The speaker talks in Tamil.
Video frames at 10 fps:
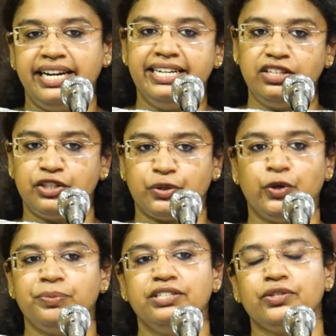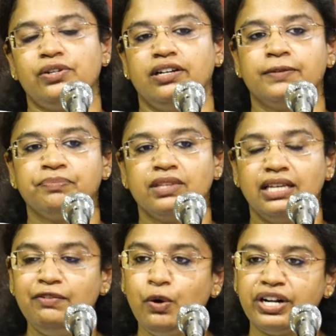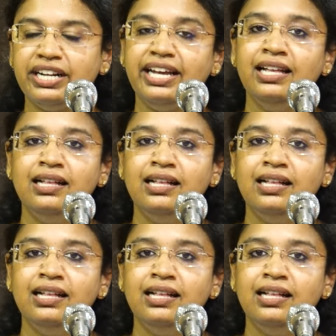தான் எடுத்துகிட்ருக்கோம் அப்படின்னு சொல்கிறாங்க இவங்க உடனே